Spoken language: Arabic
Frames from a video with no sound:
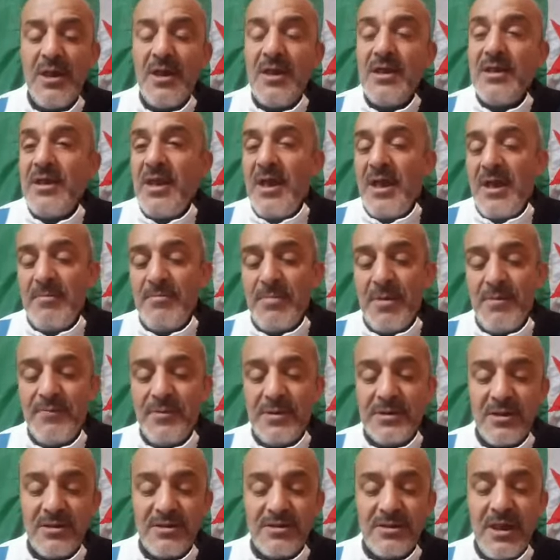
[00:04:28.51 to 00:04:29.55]
لعب في
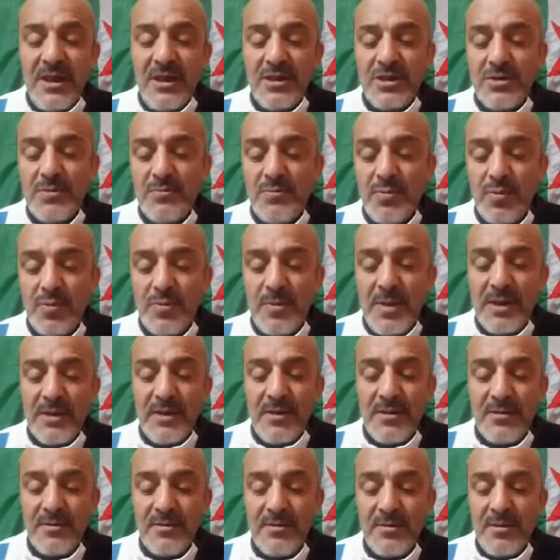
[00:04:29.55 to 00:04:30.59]
13
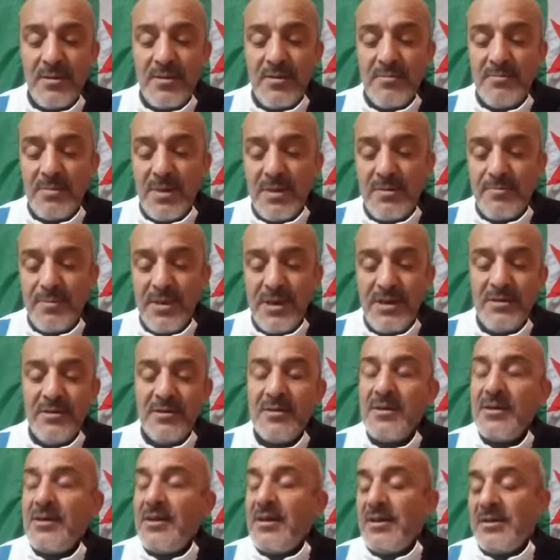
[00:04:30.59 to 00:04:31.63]
مباراة ما بين
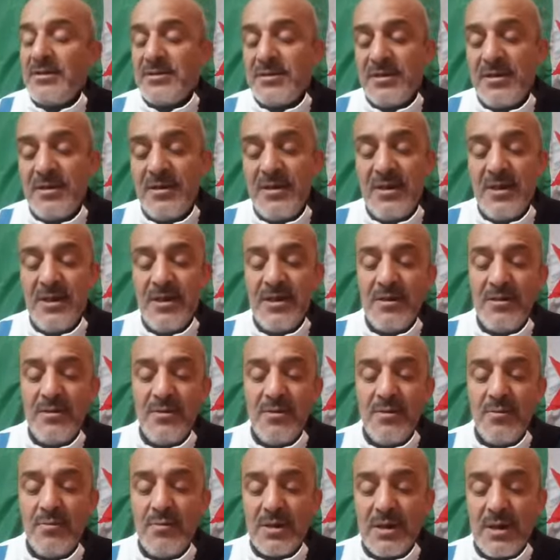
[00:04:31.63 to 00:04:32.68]
السيري اي
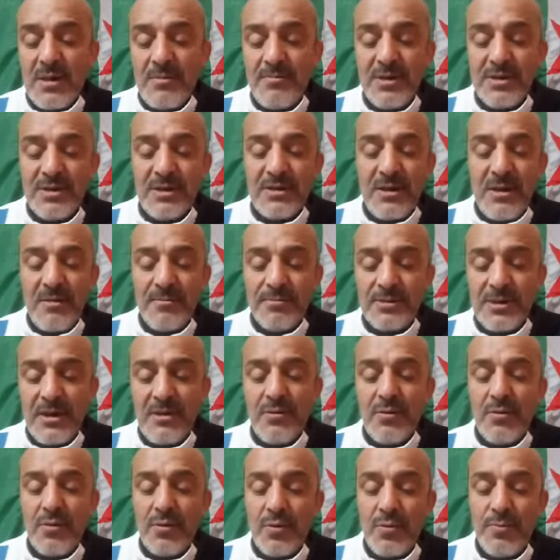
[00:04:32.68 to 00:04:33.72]
ورابطة أبطال
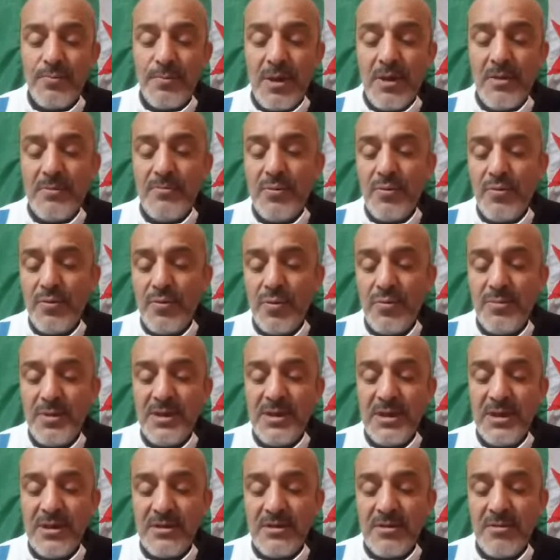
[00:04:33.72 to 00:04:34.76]
أوروبا منذ
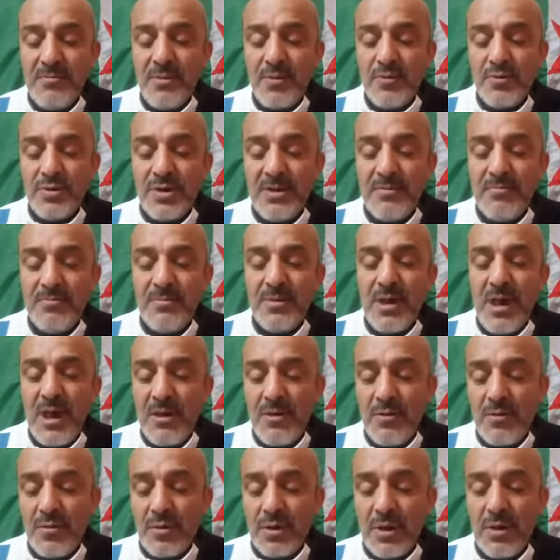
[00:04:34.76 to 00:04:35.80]
بداية الموسم
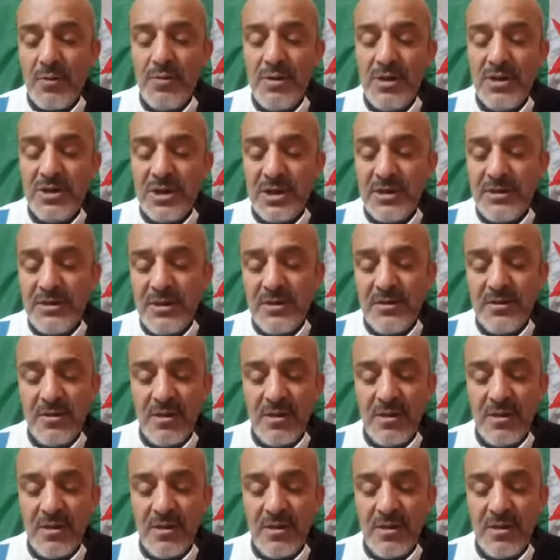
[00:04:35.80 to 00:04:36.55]
الكروي الجديد